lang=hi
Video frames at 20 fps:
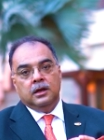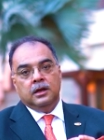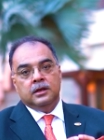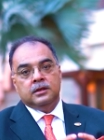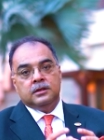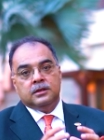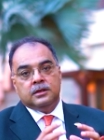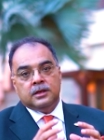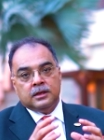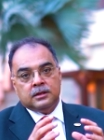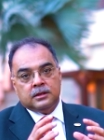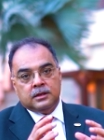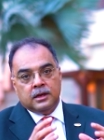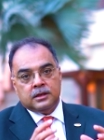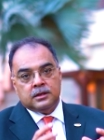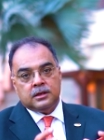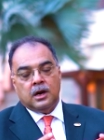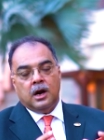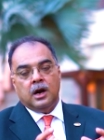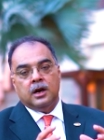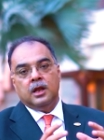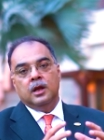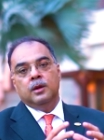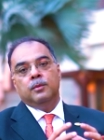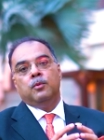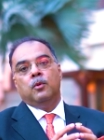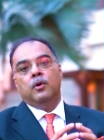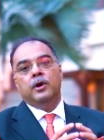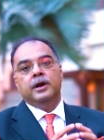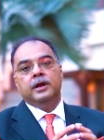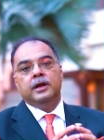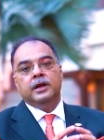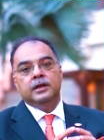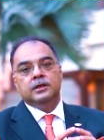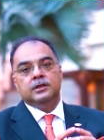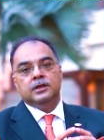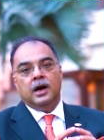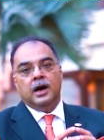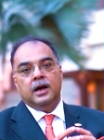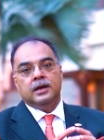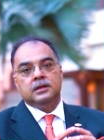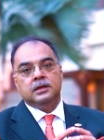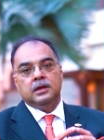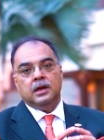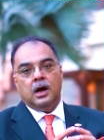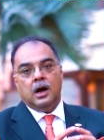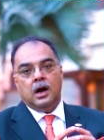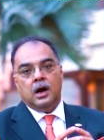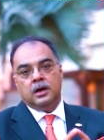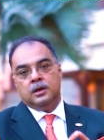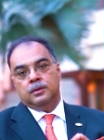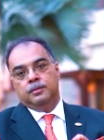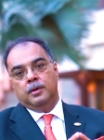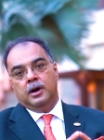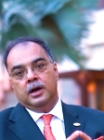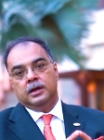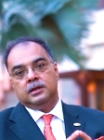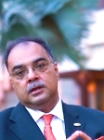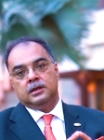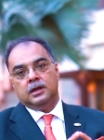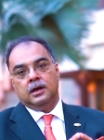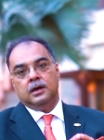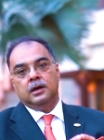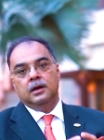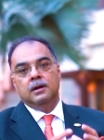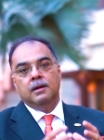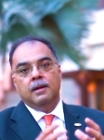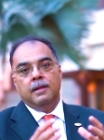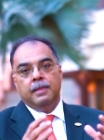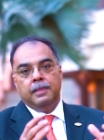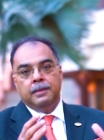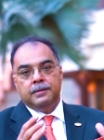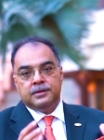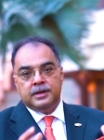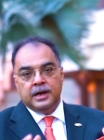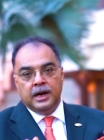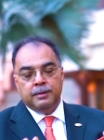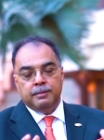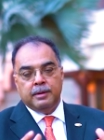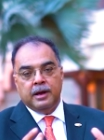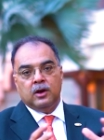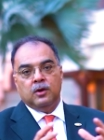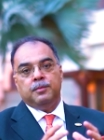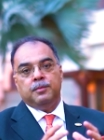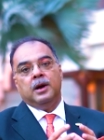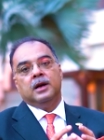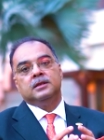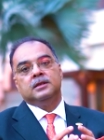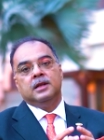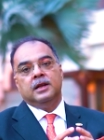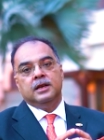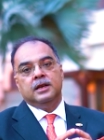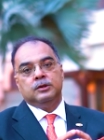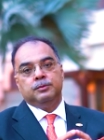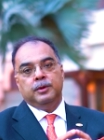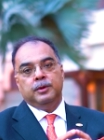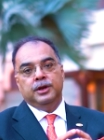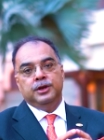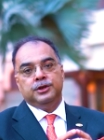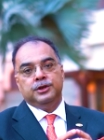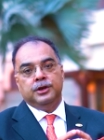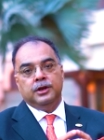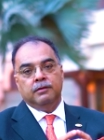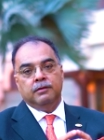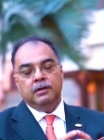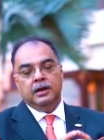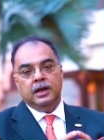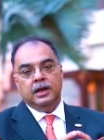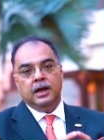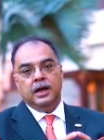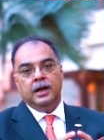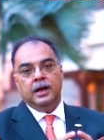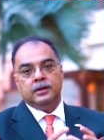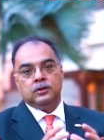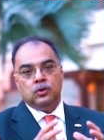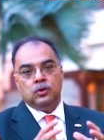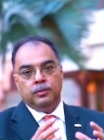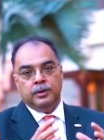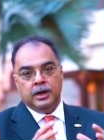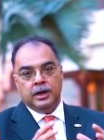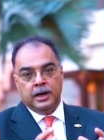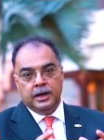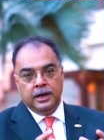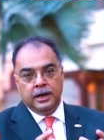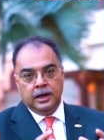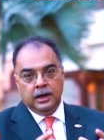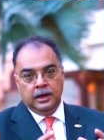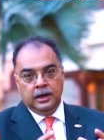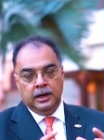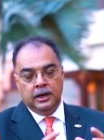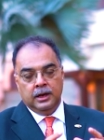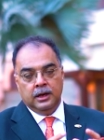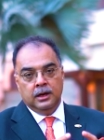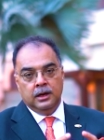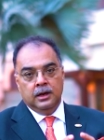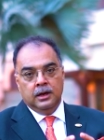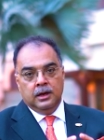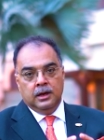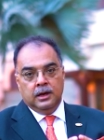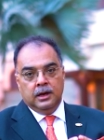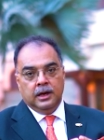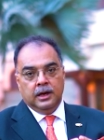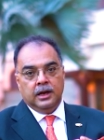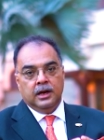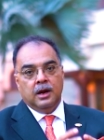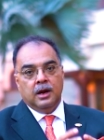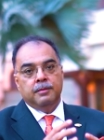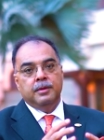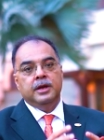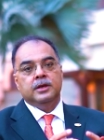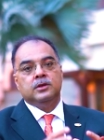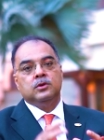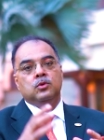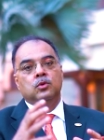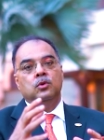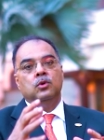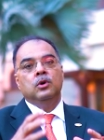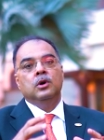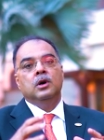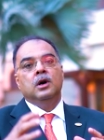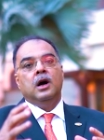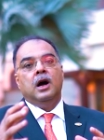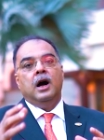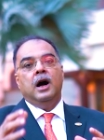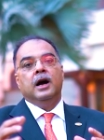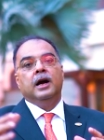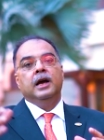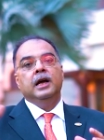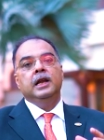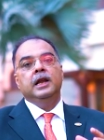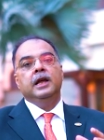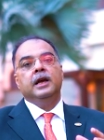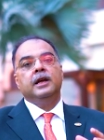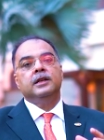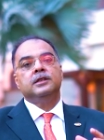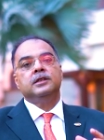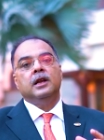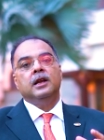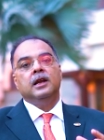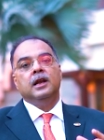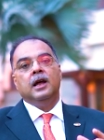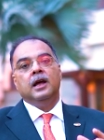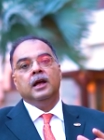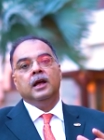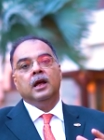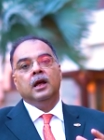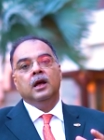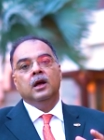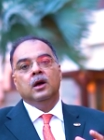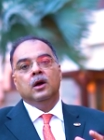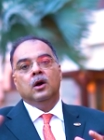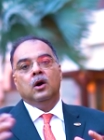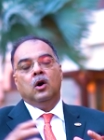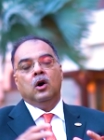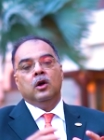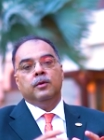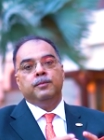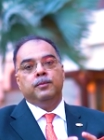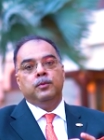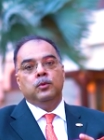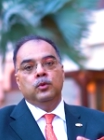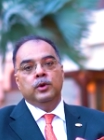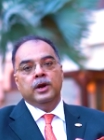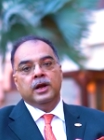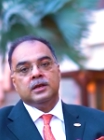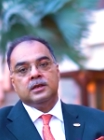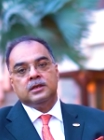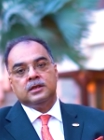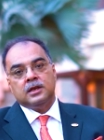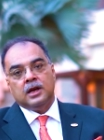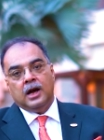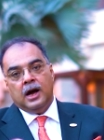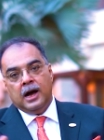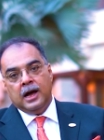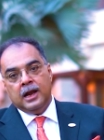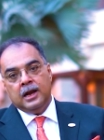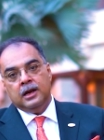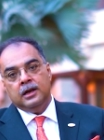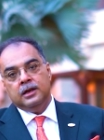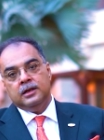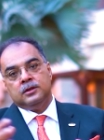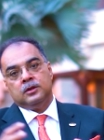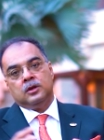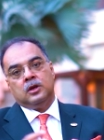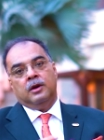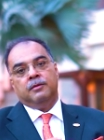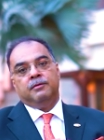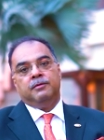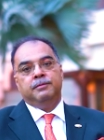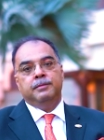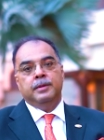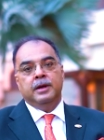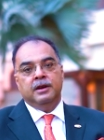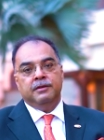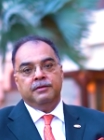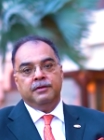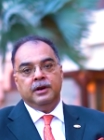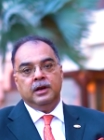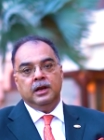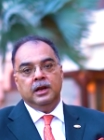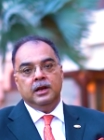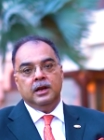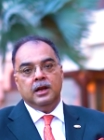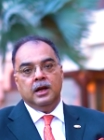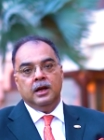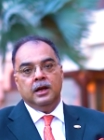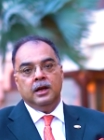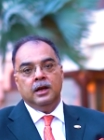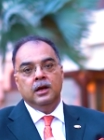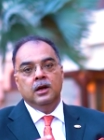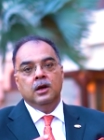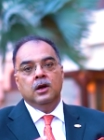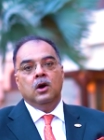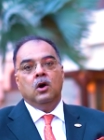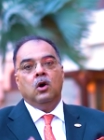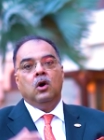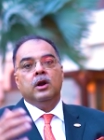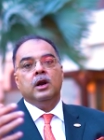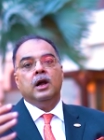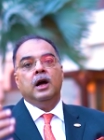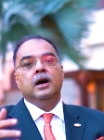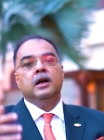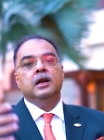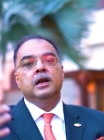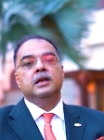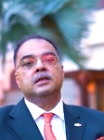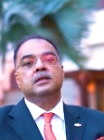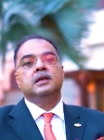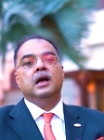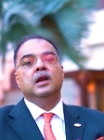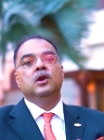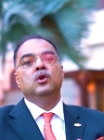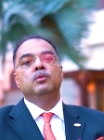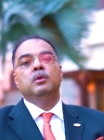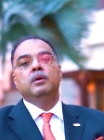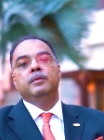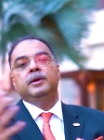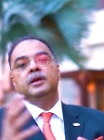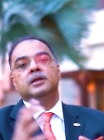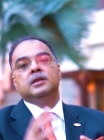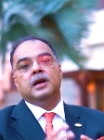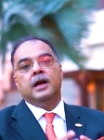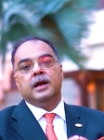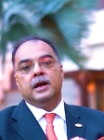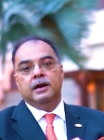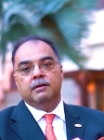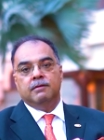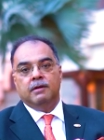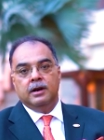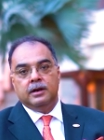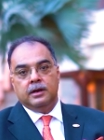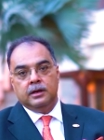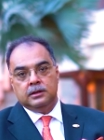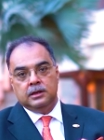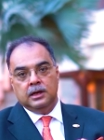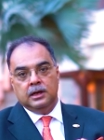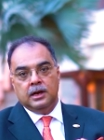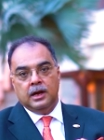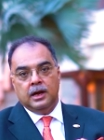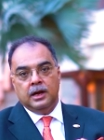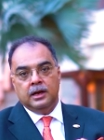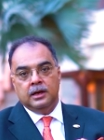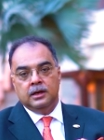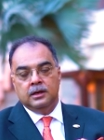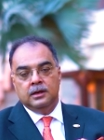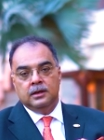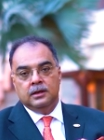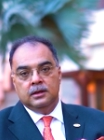इस जस्ट द स्टार्टिंग पॉइंट के चार से आठ मार्च तक स्टेट बैंक ऑफ पाकिस्तान ने इस पर इनिशिएटिव लिया है इसको बनाने के लिए लेकिन हमें इसको आगे लेके चलना है और पूरे साल इसका बेनिफिट लेना है और अगले सालों में भी इसका एक एडवांटेज लेना है